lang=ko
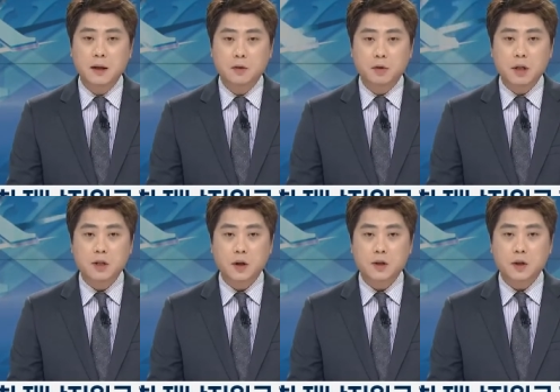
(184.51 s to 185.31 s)
우리
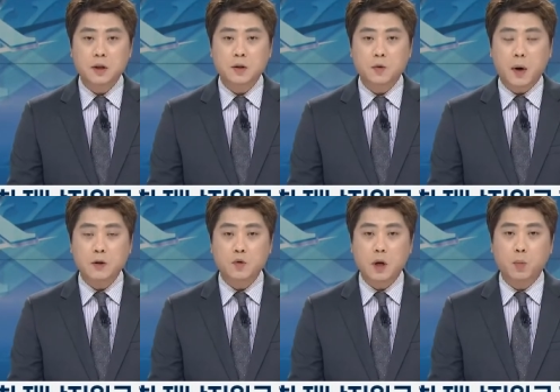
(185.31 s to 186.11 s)
지역에서는
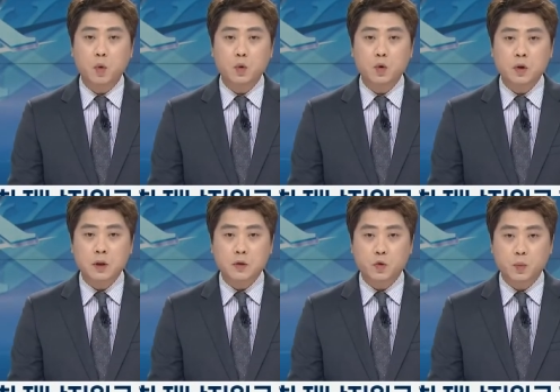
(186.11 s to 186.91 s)
완주가
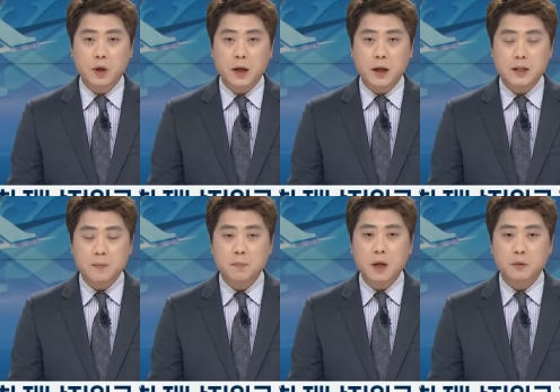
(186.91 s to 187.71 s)
모든 군민에게
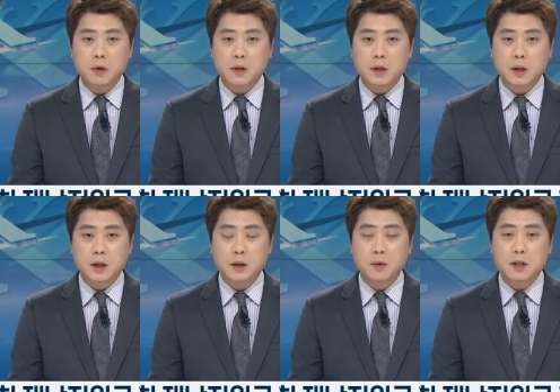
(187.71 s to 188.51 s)
십만 원씩
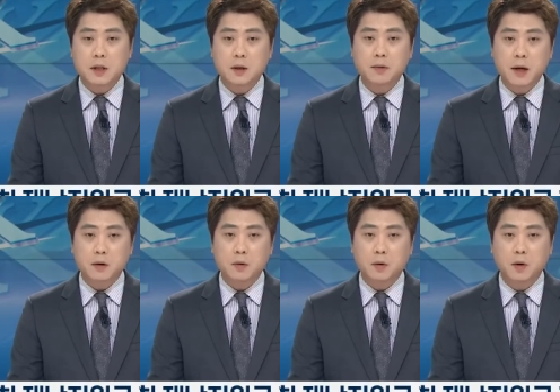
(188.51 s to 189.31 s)
이미 지급을
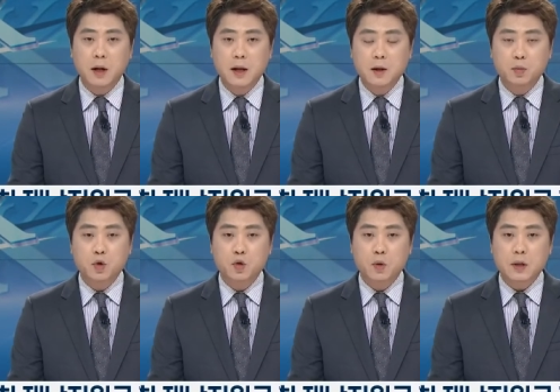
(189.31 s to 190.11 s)
했고
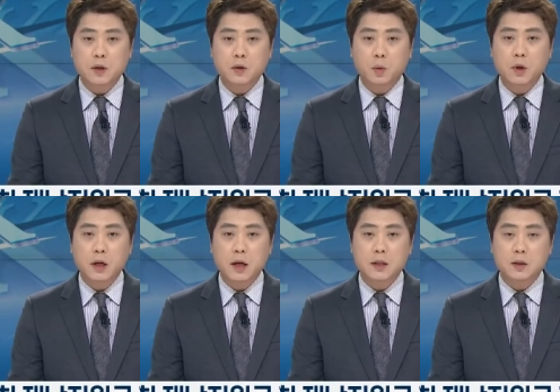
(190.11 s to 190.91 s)
무주군에서는
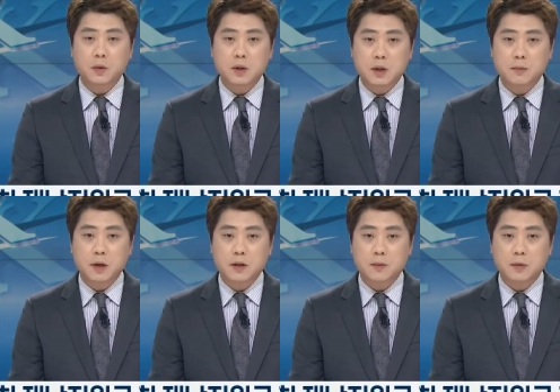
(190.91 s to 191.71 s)
오늘까지 또 지급을
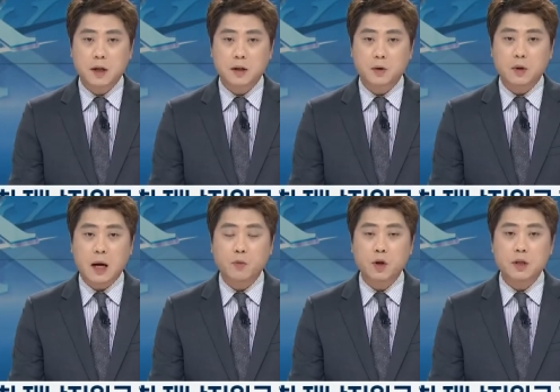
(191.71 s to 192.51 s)
했습니다. 그리고
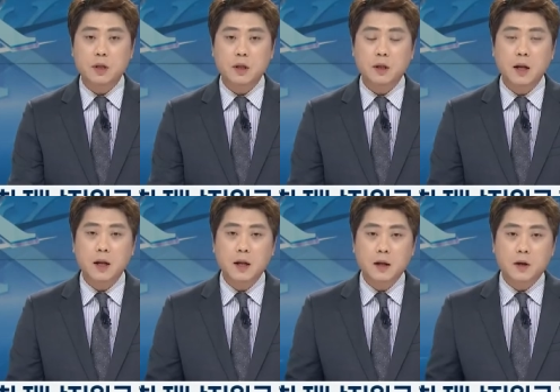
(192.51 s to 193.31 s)
남원시는
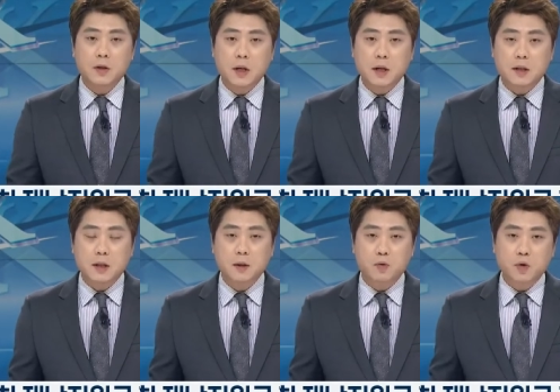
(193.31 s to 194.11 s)
현재
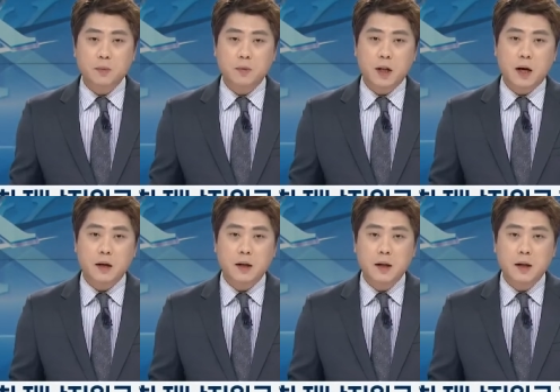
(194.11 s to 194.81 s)
지급 중입니다.